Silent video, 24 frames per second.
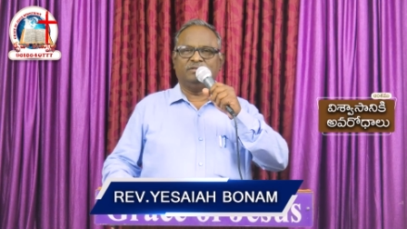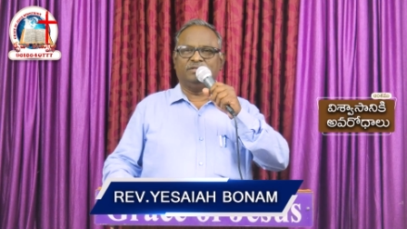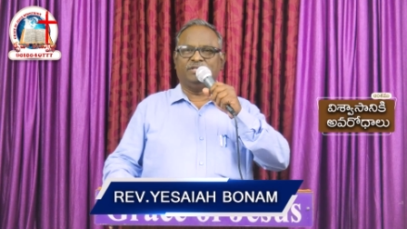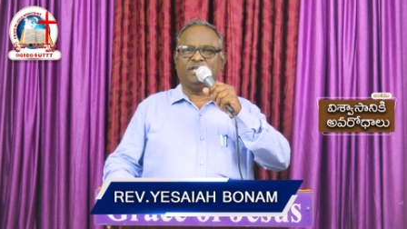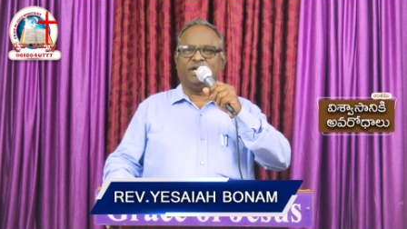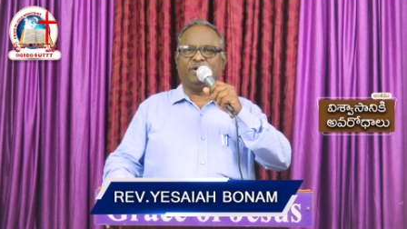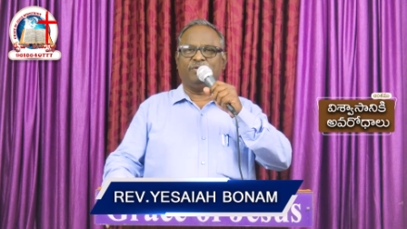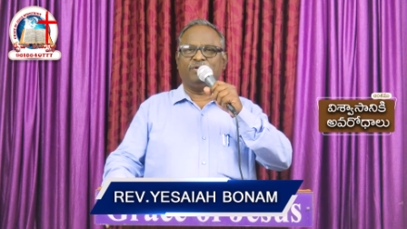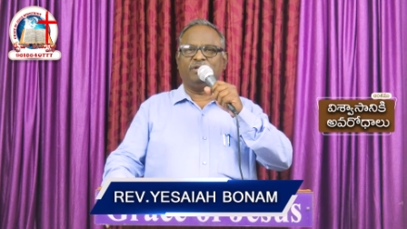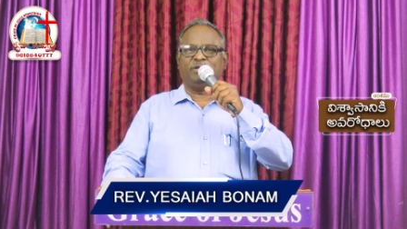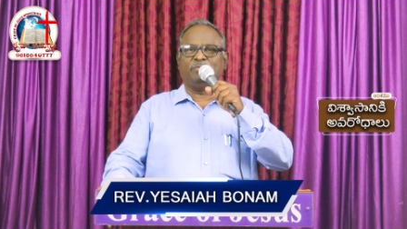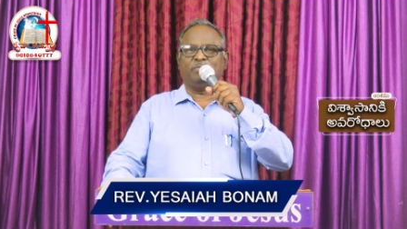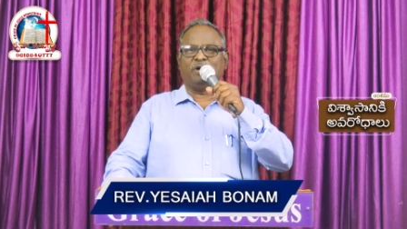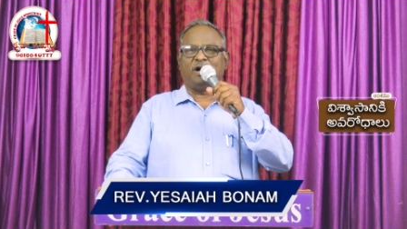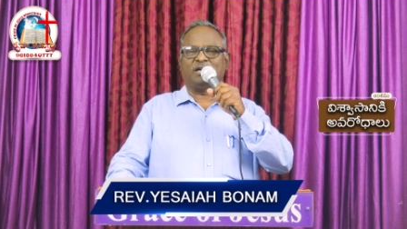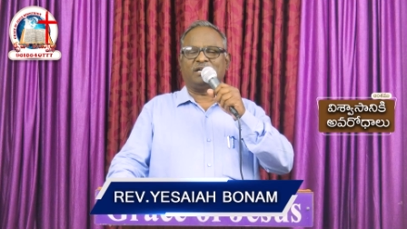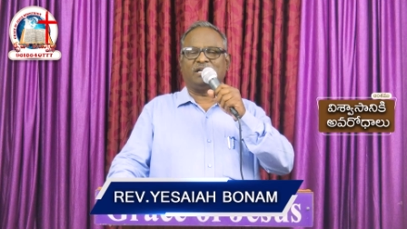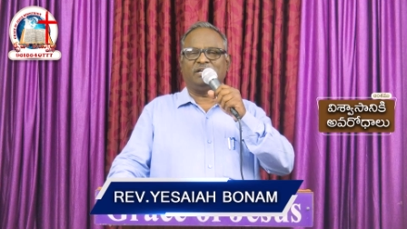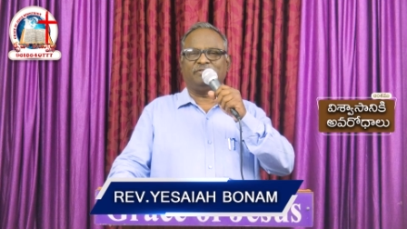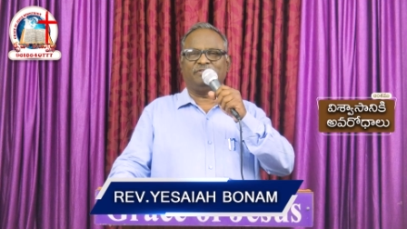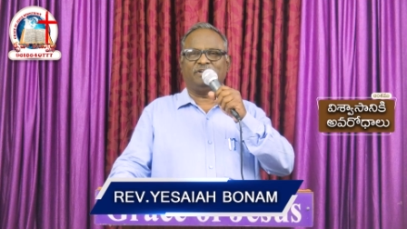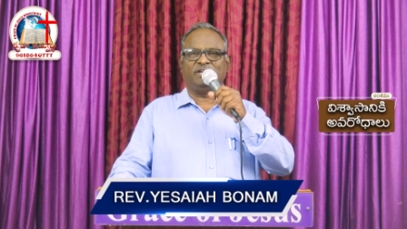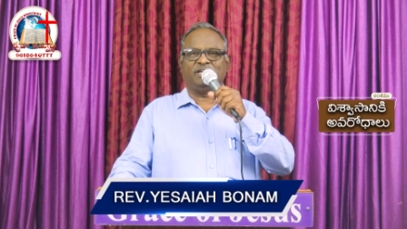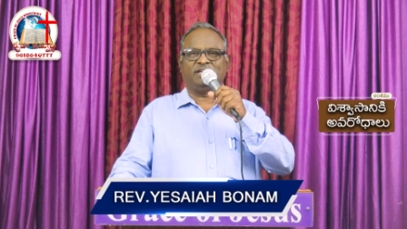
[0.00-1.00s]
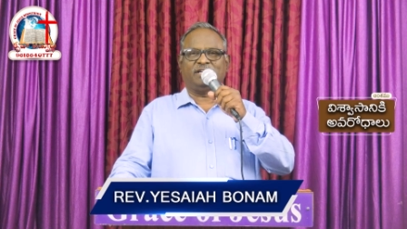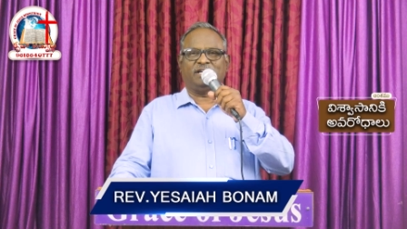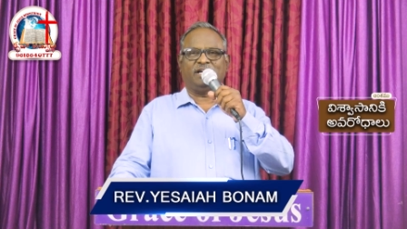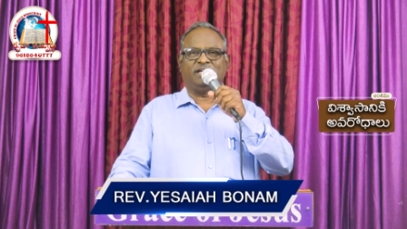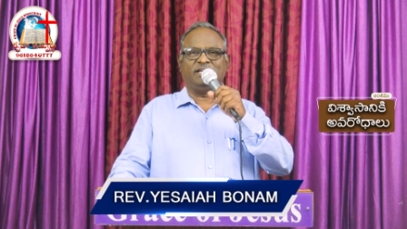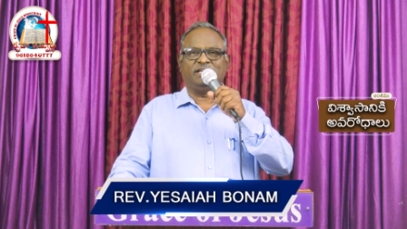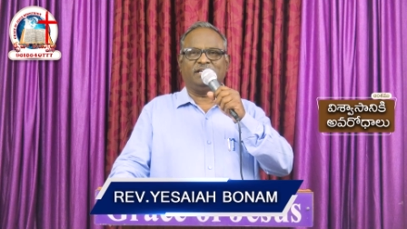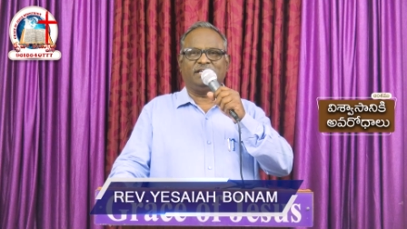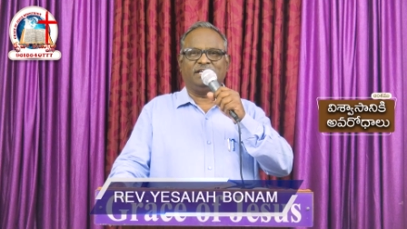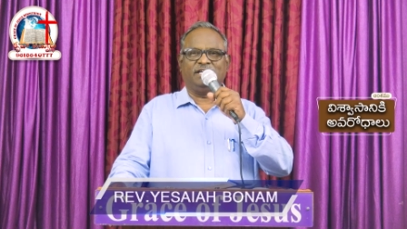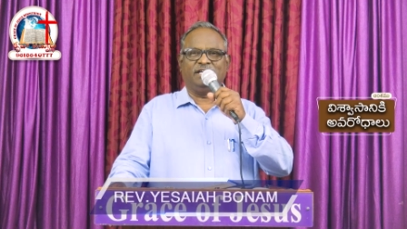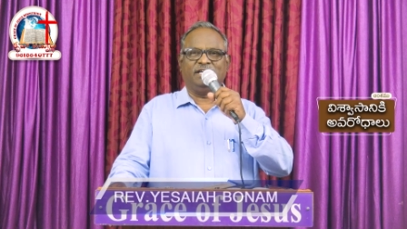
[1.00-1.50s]
దేవుని మాటలు
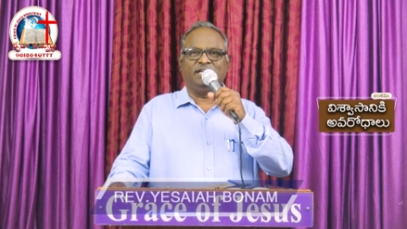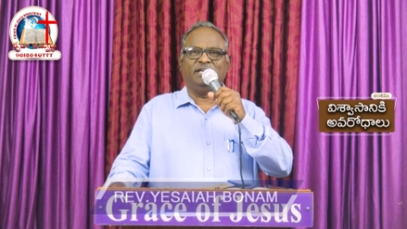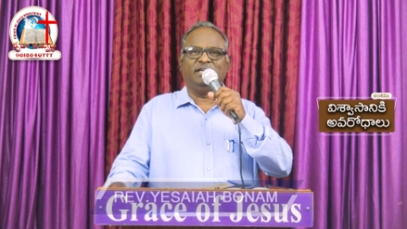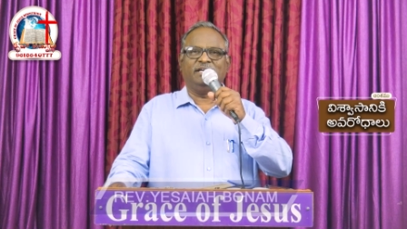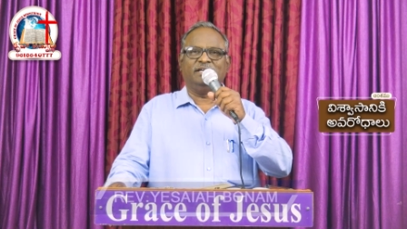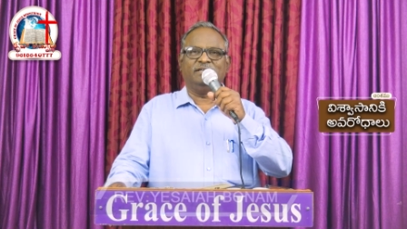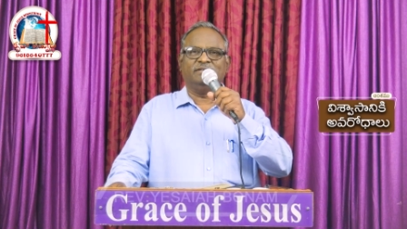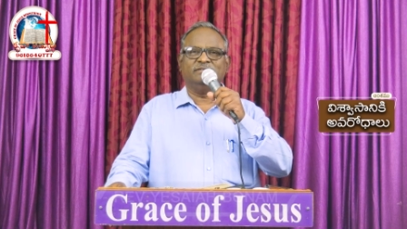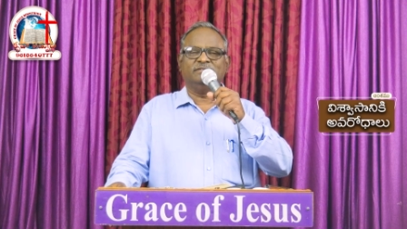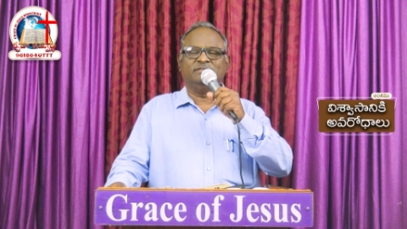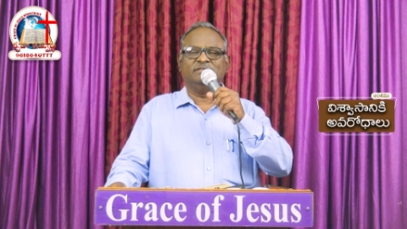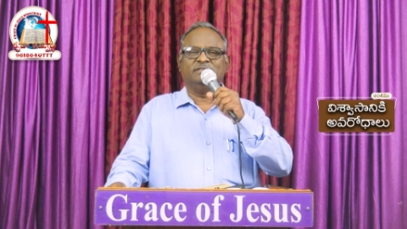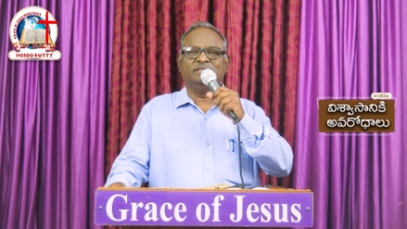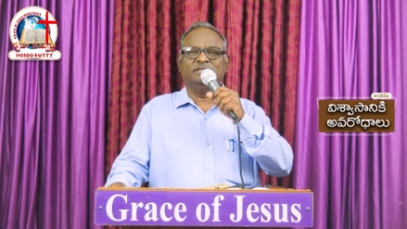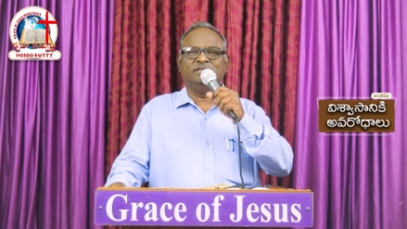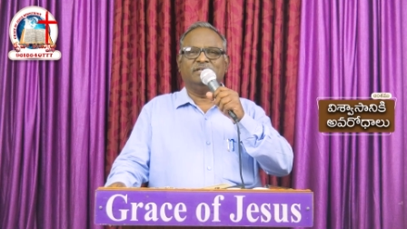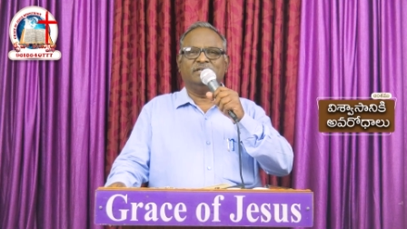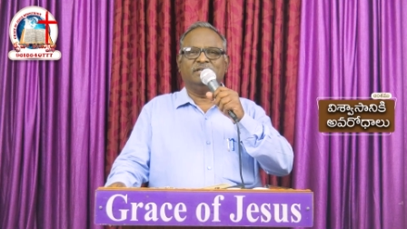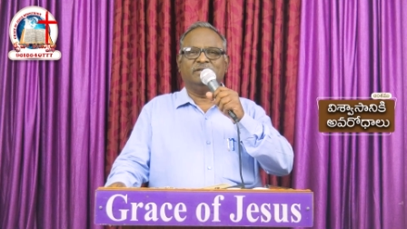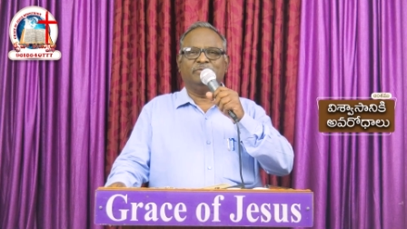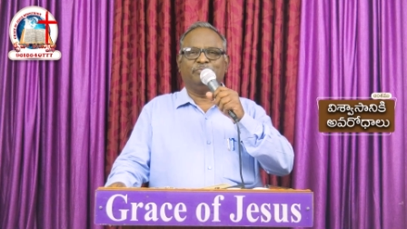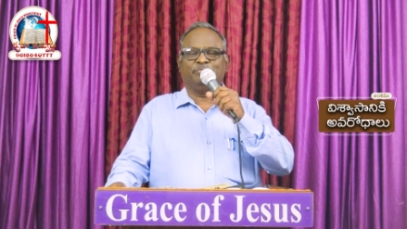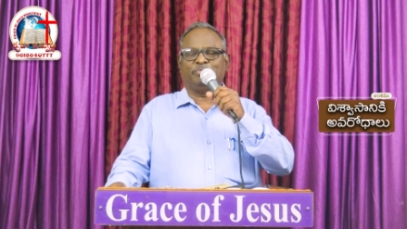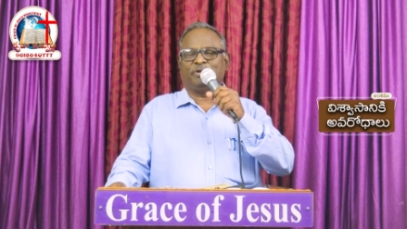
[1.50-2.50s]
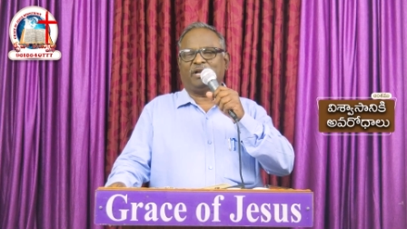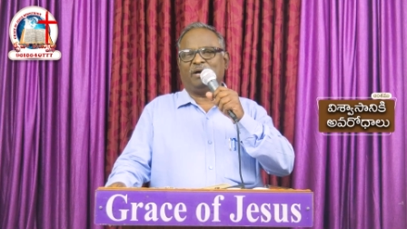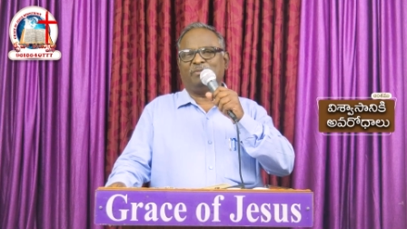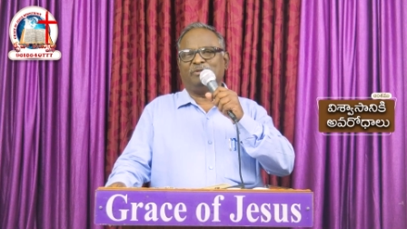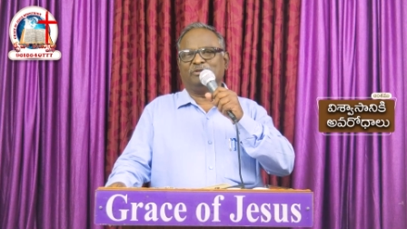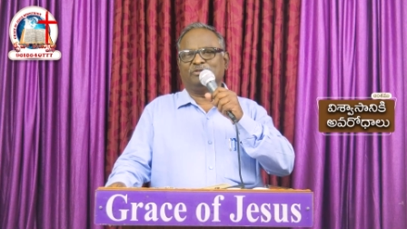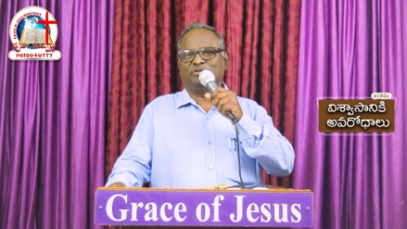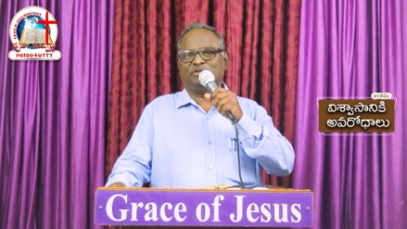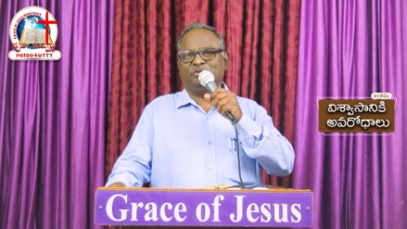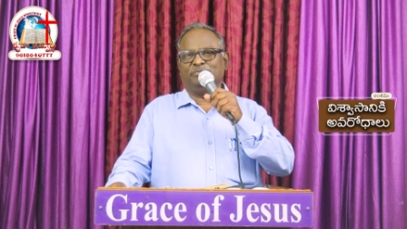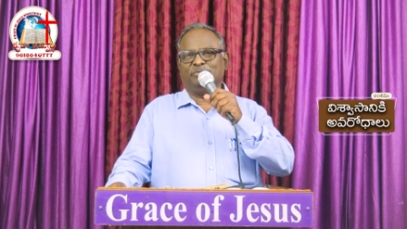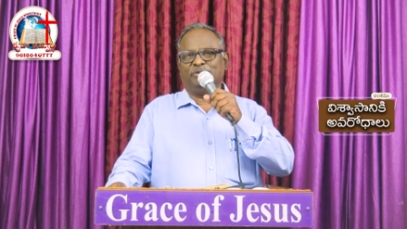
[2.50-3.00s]
వినటానికి
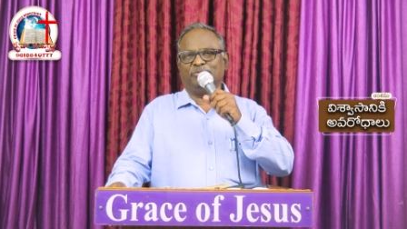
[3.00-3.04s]
ప్రేమతో